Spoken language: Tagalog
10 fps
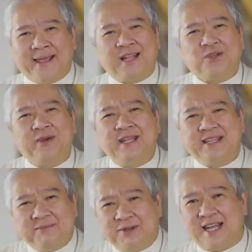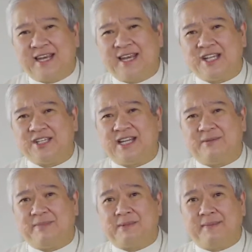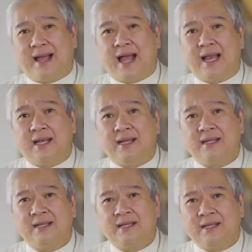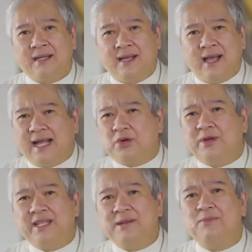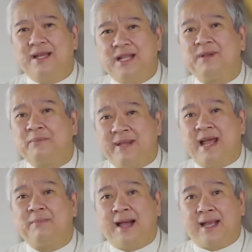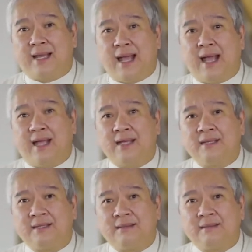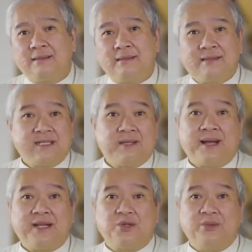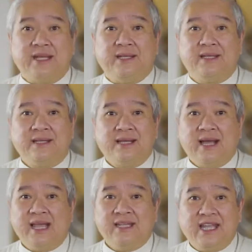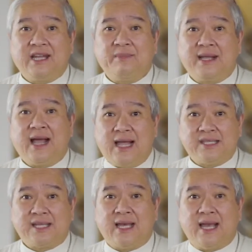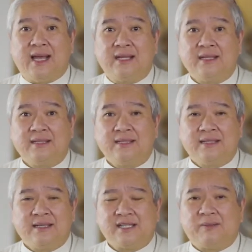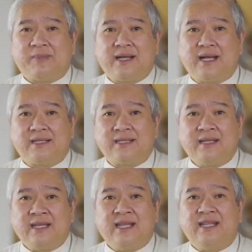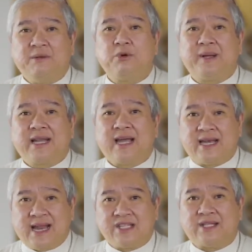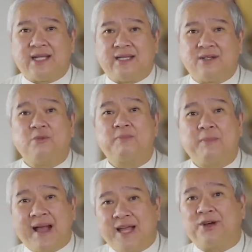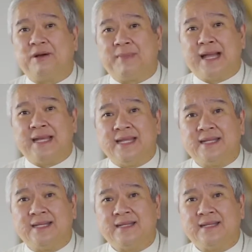At kung hindi mo naranasan ang pagmamahal, at kung hindi mo alam na minamahal ka, sa makatuwid, ay hindi ka magkakasala sapagkat hindi mo pa naranasan kung paano ka mahalin.